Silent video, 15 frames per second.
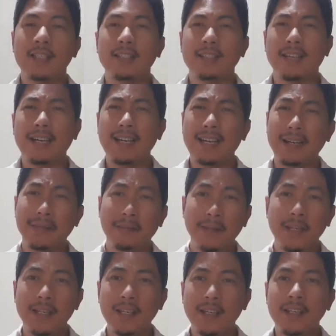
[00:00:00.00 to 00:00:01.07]

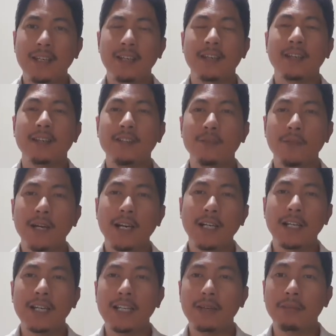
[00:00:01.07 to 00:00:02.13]
Grabe, ano ba
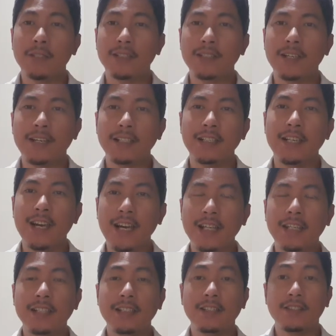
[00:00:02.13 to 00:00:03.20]
kalalabas lang nila
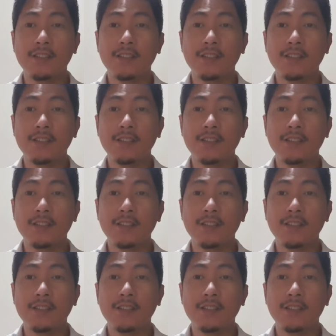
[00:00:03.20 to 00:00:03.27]
ng